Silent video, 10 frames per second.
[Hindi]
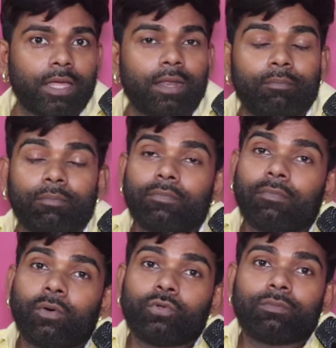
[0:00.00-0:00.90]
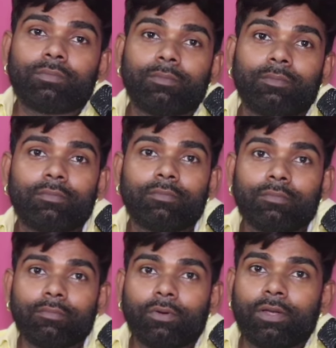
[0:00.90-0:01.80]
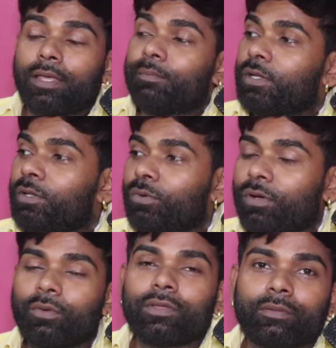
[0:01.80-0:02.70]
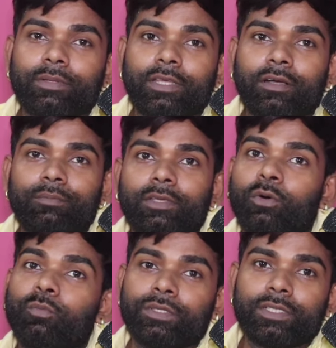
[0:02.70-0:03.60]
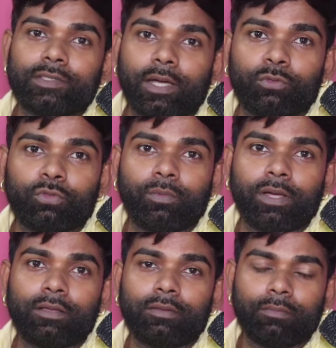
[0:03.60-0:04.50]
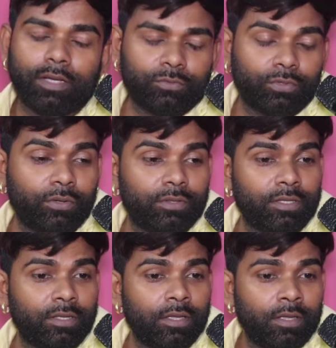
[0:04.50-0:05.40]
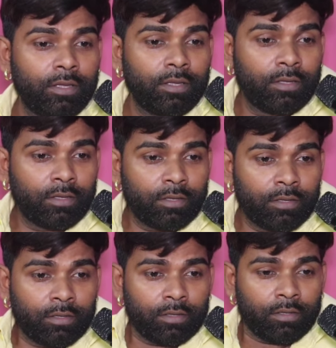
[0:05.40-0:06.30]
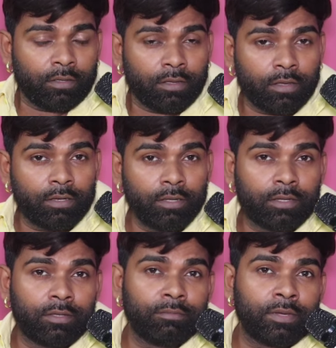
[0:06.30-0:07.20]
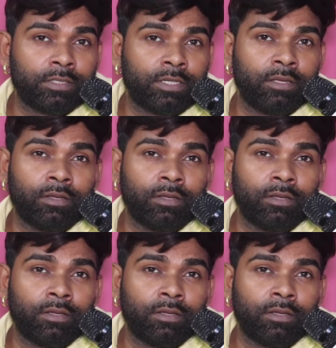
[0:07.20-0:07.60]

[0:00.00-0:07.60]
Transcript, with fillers: गाना बहुत बढ़िया वीडियो हर वह सब देखम जाओ पीछे से आओ तो बाकी सुनाओ तो हर की मजा